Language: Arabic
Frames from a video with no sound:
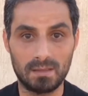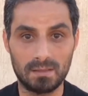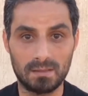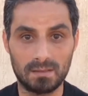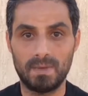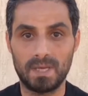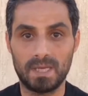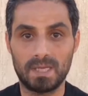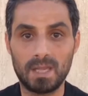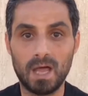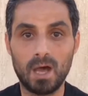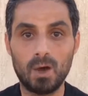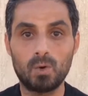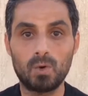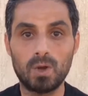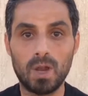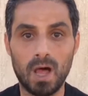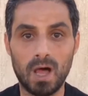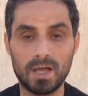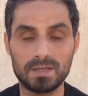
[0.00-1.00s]
بأنه
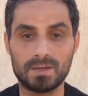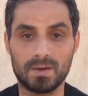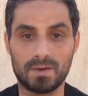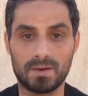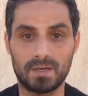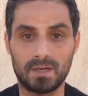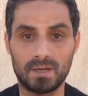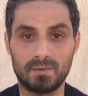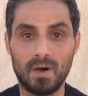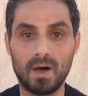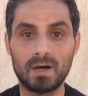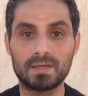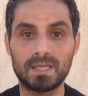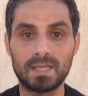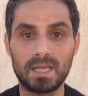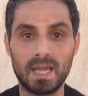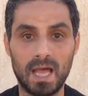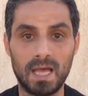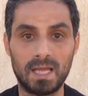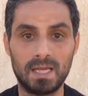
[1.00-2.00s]
لا أثر لفقد
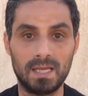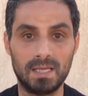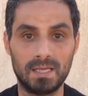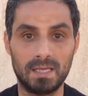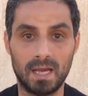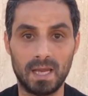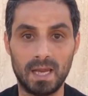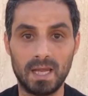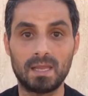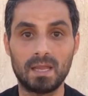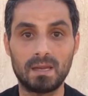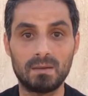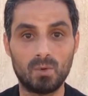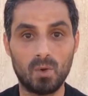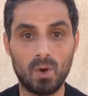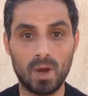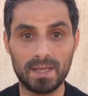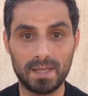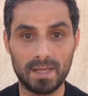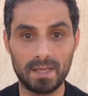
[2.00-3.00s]
الأهلية لدى
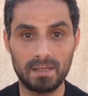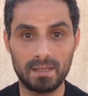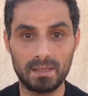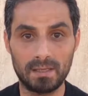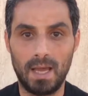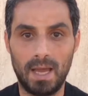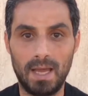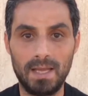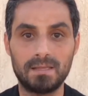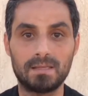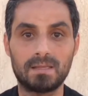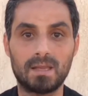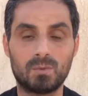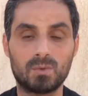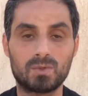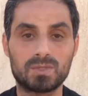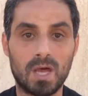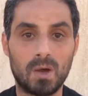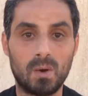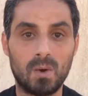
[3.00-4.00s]
الموكل عند
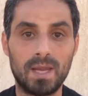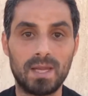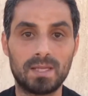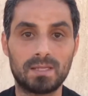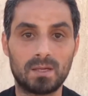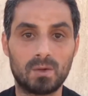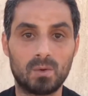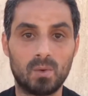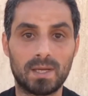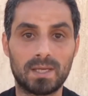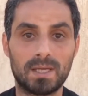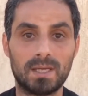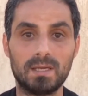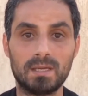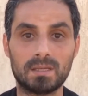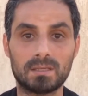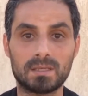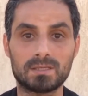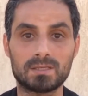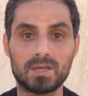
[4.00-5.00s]
مزاولة الوكيل
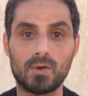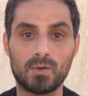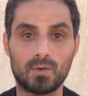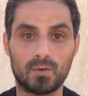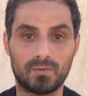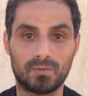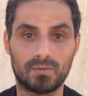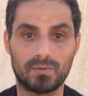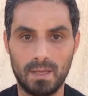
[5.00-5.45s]
التصرف